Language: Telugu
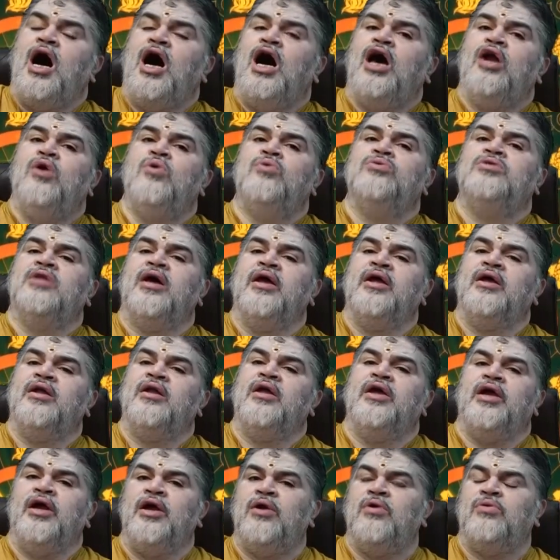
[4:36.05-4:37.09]
ఆరో తారీఖున
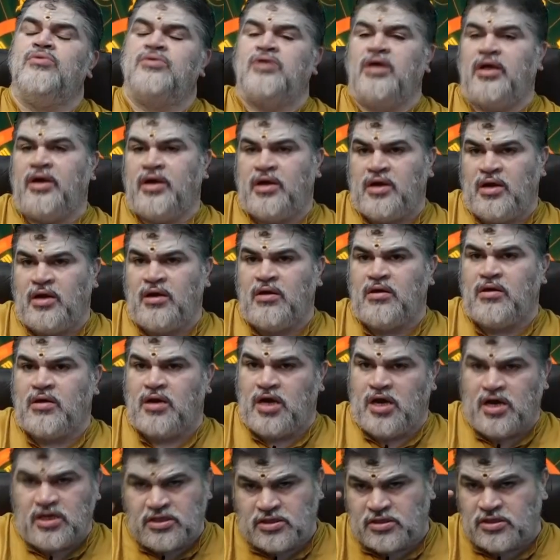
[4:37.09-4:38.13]
ఏడవ తారీఖున
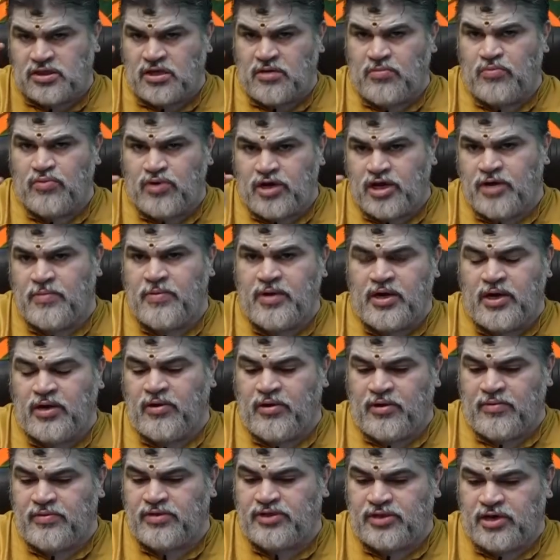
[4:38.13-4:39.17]
కాస్త
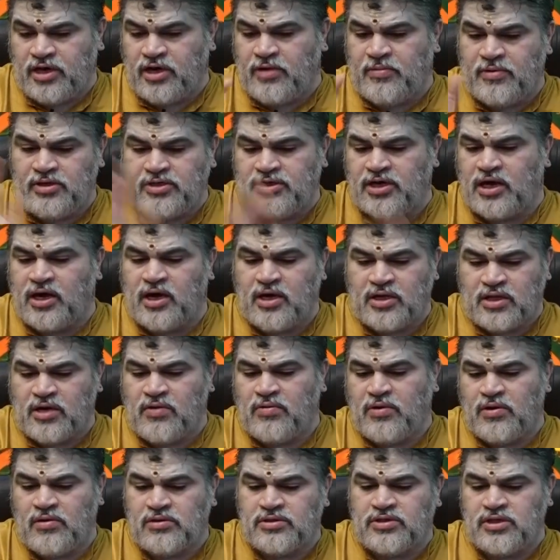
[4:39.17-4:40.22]
ముఖ్యమైనటువంటి విషయం కాబట్టి జాగ్రత్తగా
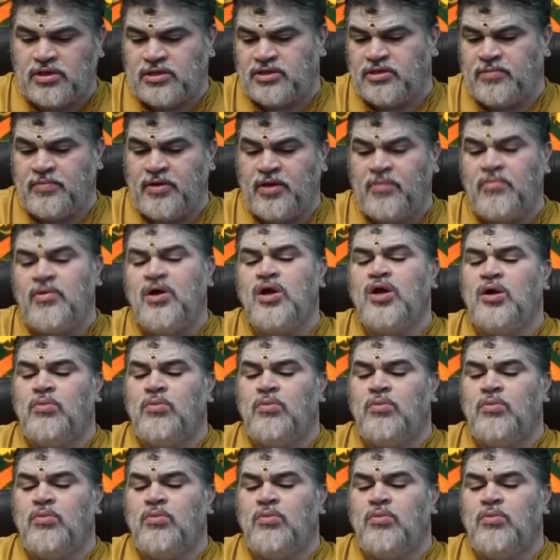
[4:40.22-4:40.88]
ఉండవలసిన సమయం